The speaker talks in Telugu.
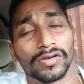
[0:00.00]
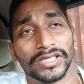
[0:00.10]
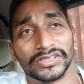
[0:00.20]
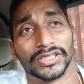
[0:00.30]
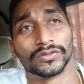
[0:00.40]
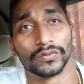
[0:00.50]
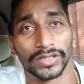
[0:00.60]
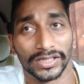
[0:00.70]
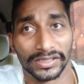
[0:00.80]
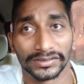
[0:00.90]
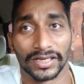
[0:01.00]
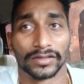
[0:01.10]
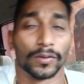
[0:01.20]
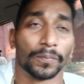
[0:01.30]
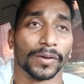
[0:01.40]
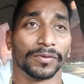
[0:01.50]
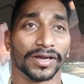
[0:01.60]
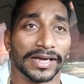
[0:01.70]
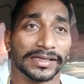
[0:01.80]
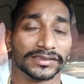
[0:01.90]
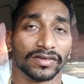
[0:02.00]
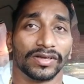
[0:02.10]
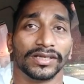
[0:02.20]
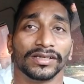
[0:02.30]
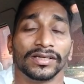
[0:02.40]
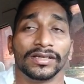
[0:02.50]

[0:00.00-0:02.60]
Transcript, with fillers: అది చేసి ఉంటే అది నిజంగా తప్పుగా మేము ఖండిస్తామని